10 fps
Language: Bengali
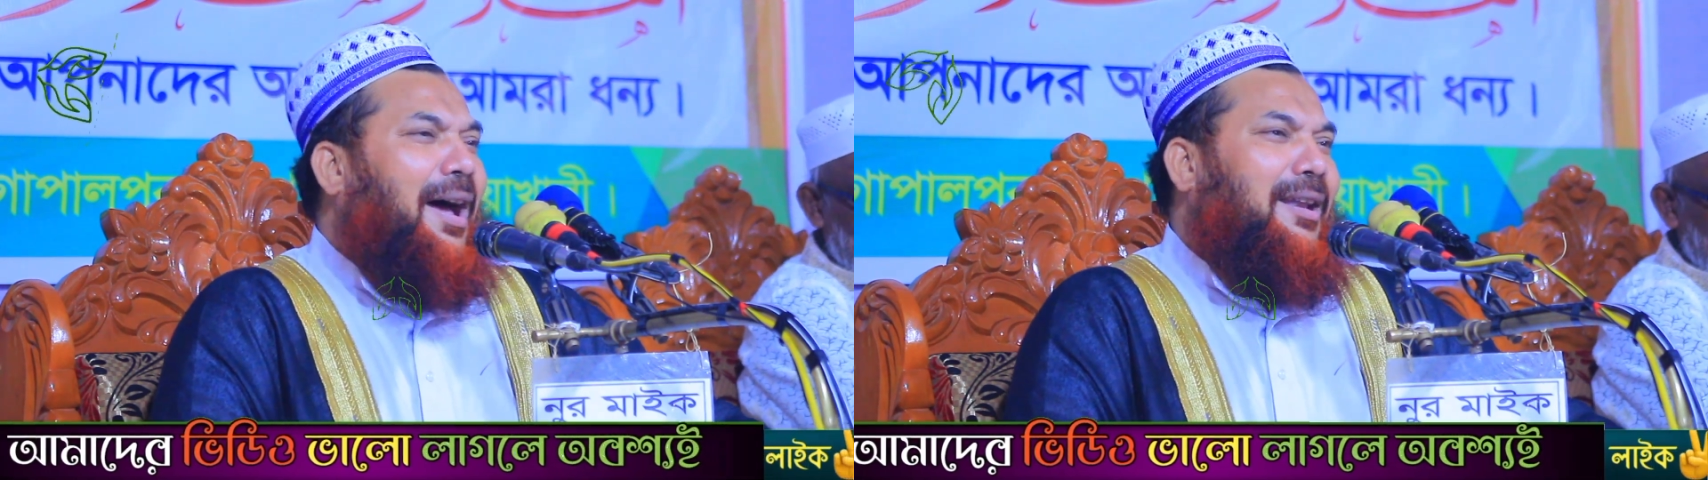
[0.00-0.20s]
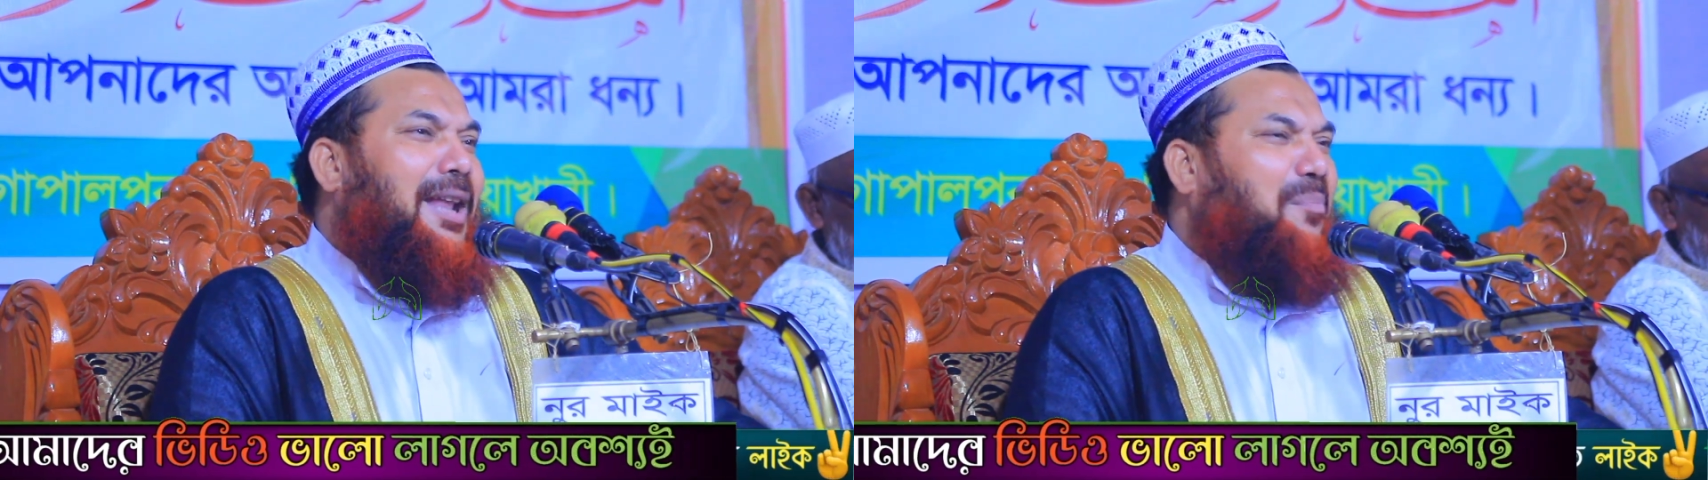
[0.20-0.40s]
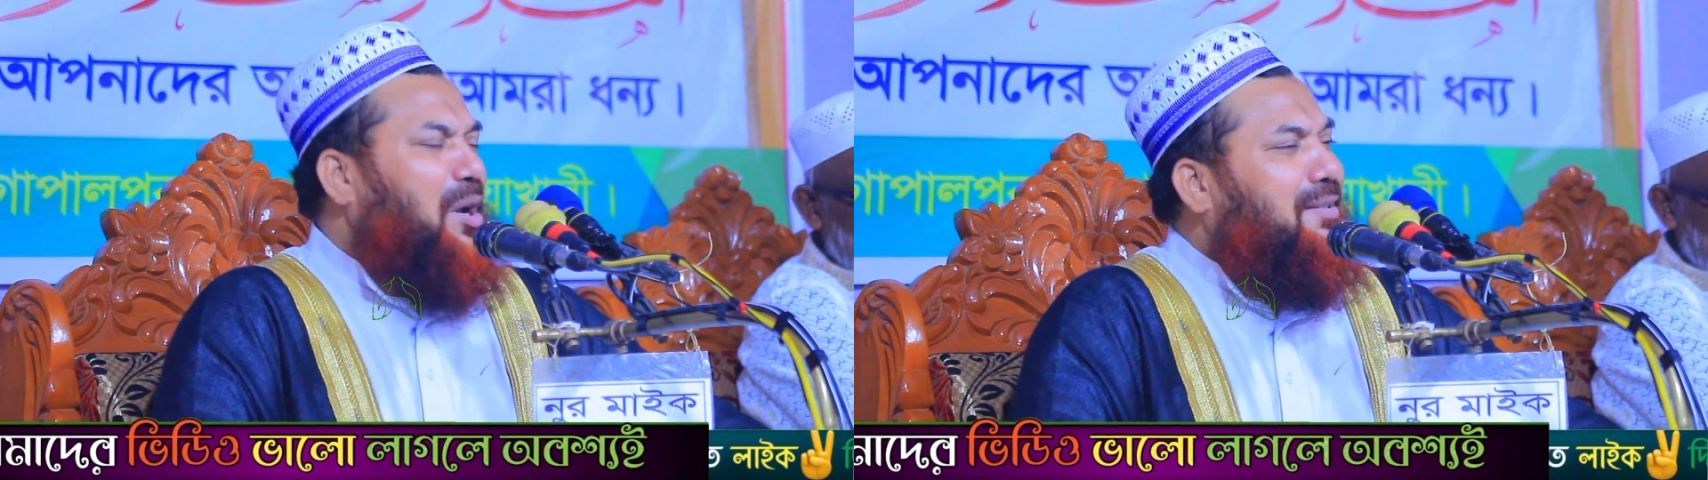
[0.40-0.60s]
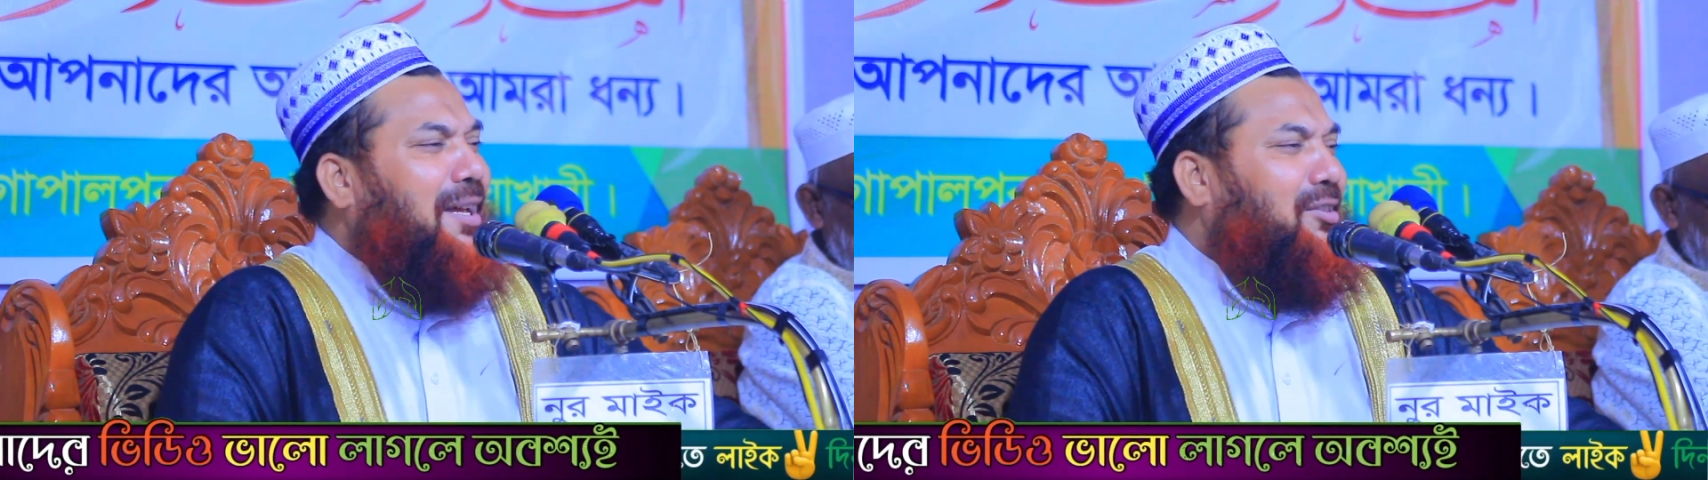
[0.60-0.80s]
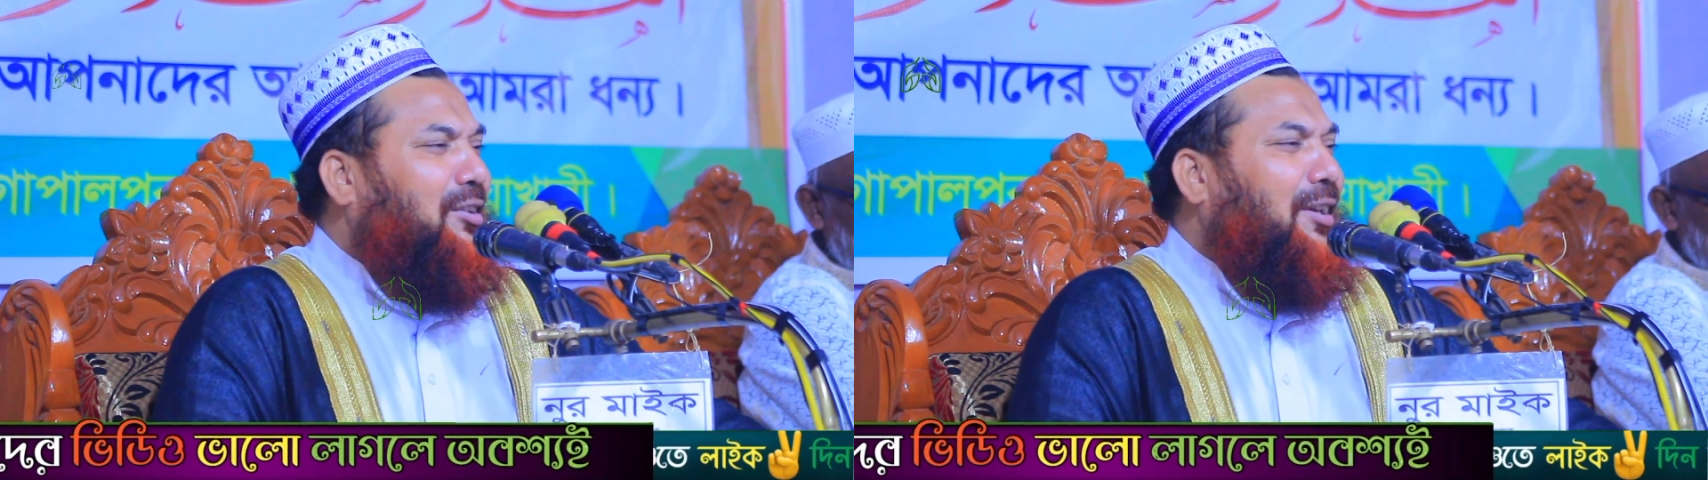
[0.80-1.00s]
আল্লাহ আমার
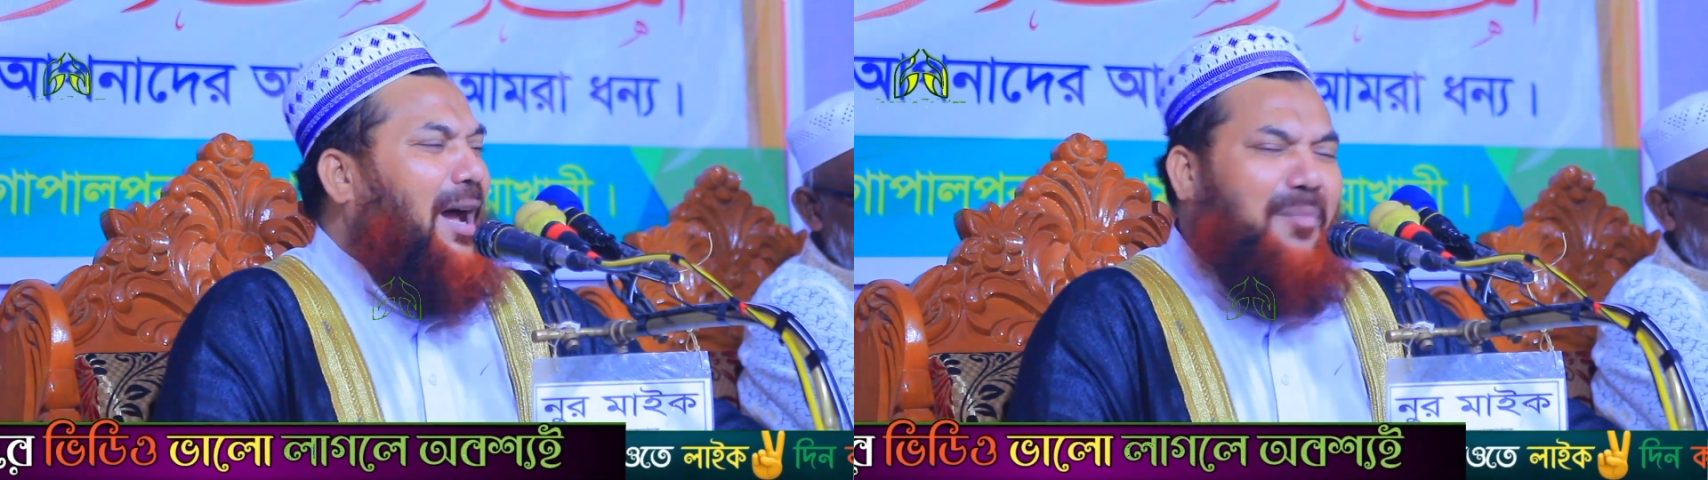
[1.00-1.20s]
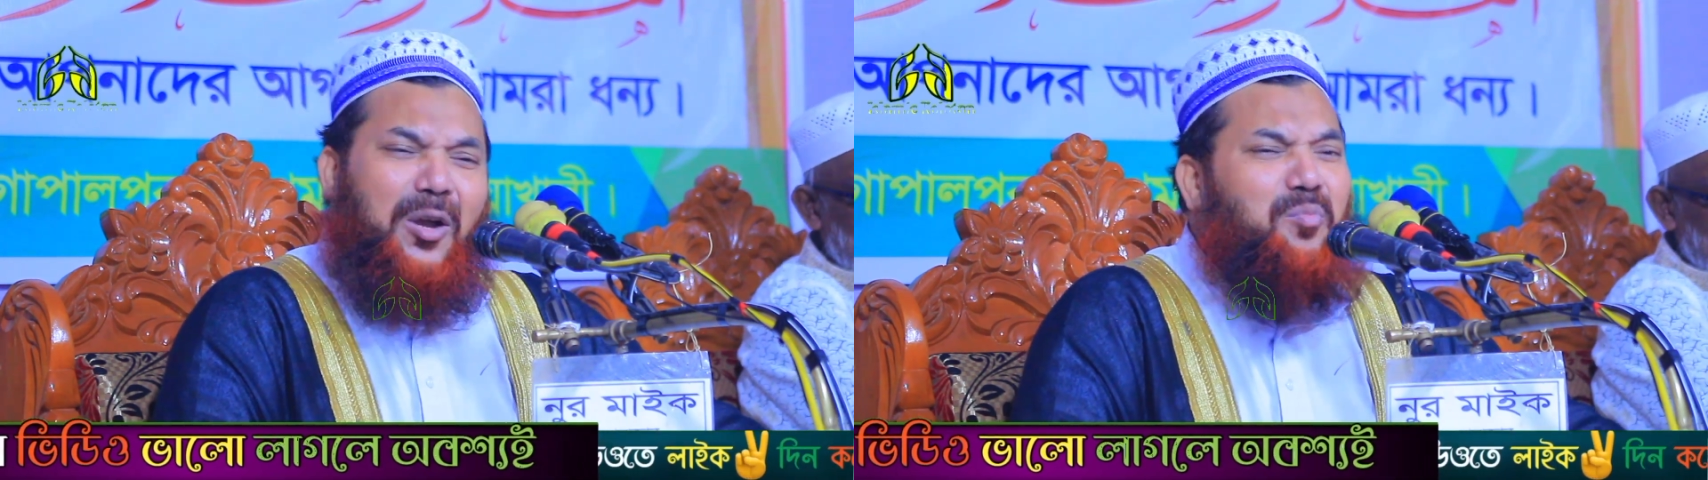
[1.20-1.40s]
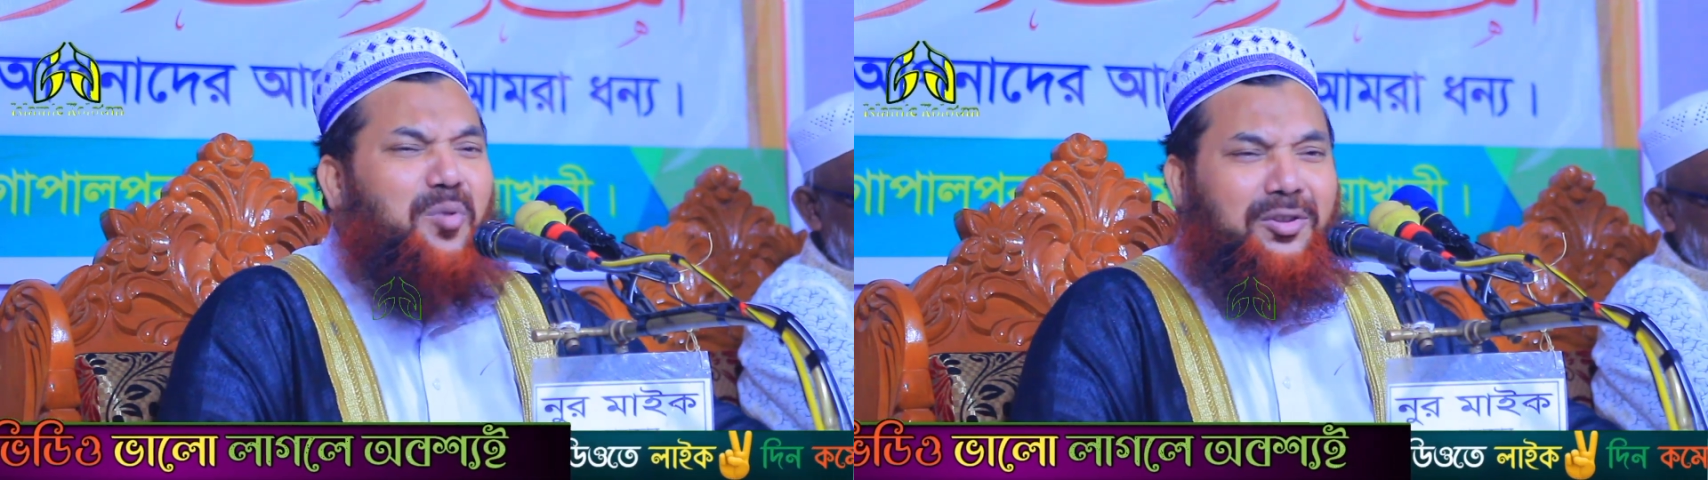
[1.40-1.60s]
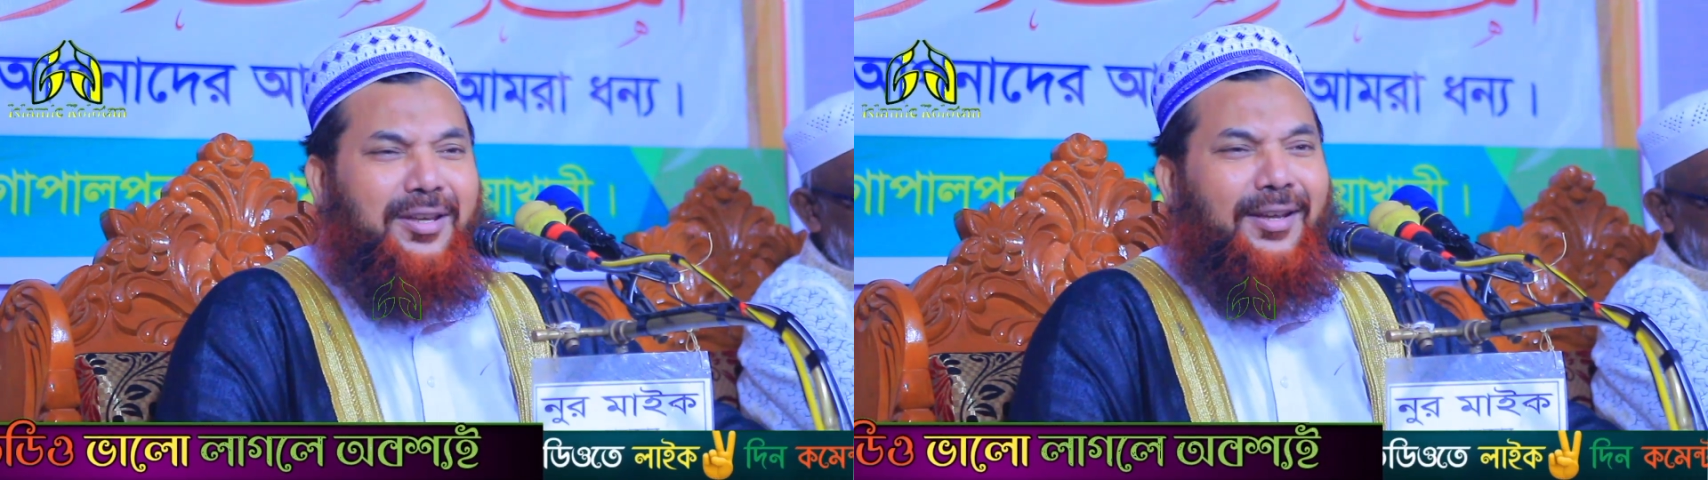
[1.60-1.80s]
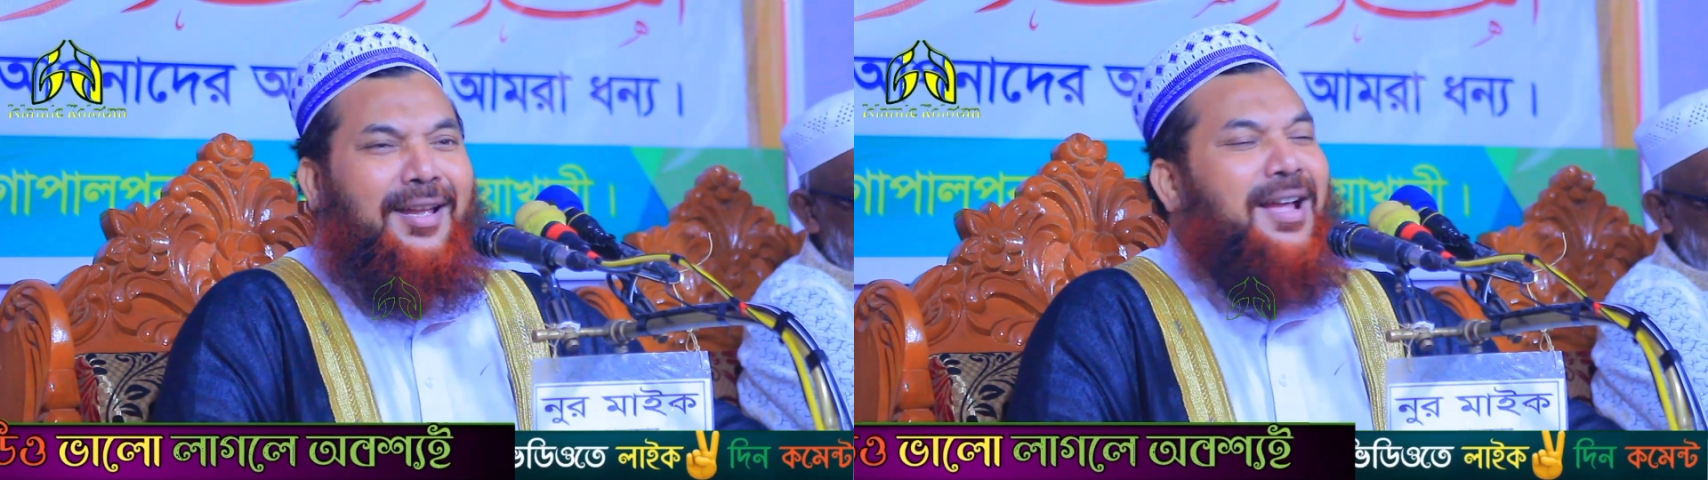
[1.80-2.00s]
জাতিকে আমার
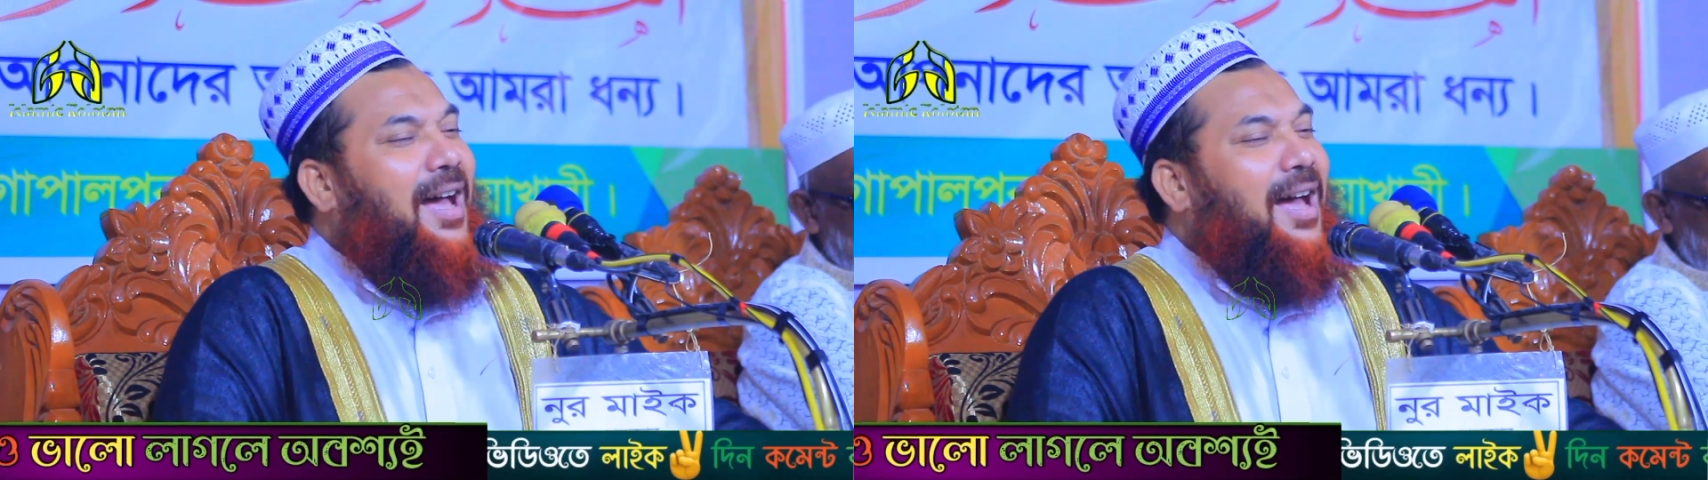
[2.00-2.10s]
উম্মতকে